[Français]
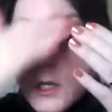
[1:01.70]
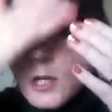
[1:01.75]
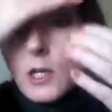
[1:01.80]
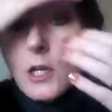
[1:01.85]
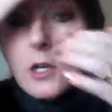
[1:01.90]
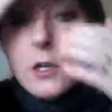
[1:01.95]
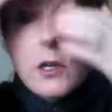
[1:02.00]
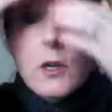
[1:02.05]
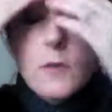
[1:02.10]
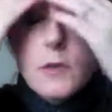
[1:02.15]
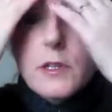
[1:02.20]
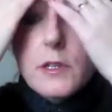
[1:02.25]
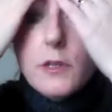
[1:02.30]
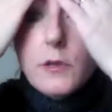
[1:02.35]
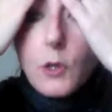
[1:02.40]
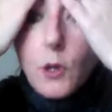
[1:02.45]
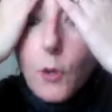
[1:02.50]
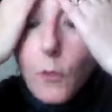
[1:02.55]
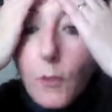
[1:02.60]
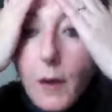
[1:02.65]
comme il
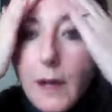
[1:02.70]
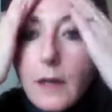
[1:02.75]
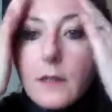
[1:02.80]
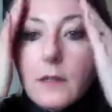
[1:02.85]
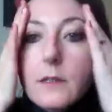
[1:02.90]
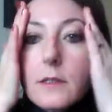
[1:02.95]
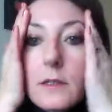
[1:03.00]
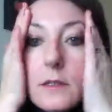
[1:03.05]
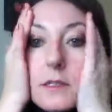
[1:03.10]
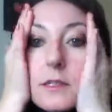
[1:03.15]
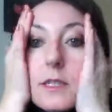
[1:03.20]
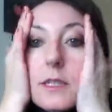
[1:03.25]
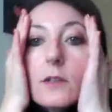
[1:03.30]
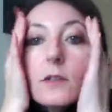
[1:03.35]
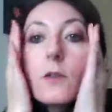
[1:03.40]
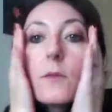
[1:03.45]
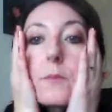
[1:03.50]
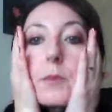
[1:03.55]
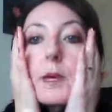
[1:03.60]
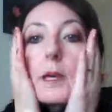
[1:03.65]
dit en bas, j'ai
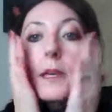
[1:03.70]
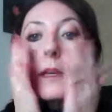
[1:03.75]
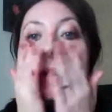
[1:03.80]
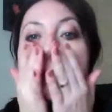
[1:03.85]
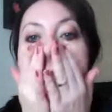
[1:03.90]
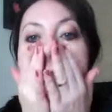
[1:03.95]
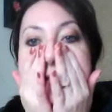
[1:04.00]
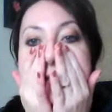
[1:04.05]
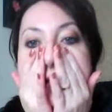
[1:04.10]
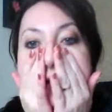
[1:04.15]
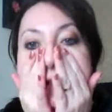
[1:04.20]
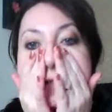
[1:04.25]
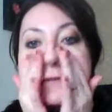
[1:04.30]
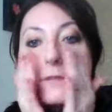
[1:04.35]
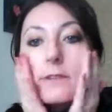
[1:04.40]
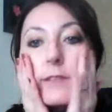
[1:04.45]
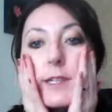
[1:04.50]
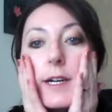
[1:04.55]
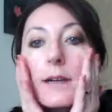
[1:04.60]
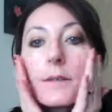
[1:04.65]
compris que comme
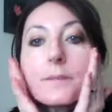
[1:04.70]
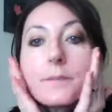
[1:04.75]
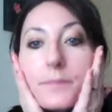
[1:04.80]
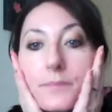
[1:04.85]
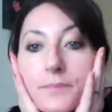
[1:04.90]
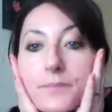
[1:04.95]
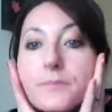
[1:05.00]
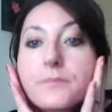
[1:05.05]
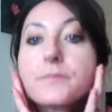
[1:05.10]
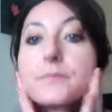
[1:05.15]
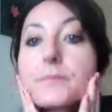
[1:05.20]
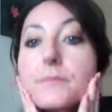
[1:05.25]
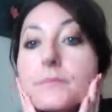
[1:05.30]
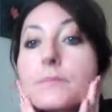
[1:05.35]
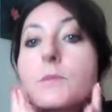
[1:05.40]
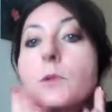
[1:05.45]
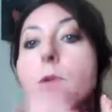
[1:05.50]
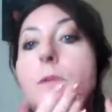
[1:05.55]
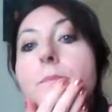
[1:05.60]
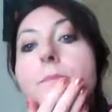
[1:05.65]
ça.
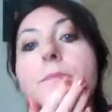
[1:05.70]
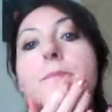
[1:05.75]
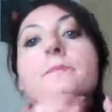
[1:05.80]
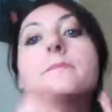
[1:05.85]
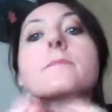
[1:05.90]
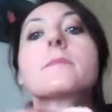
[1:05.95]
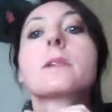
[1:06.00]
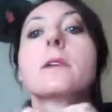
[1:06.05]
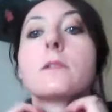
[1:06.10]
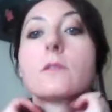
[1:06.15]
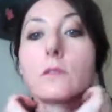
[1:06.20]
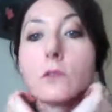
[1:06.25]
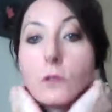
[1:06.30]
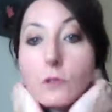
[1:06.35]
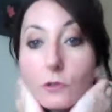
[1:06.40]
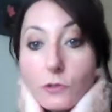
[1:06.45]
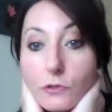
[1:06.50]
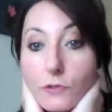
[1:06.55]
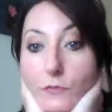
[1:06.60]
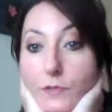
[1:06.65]
Bon, donc
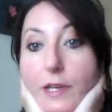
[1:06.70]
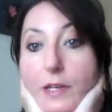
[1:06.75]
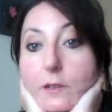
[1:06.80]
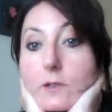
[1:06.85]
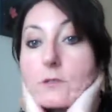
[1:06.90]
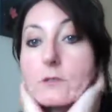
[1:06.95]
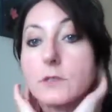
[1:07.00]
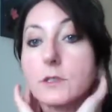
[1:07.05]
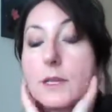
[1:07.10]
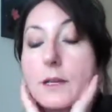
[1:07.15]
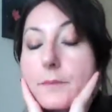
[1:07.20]
je fais comme ça.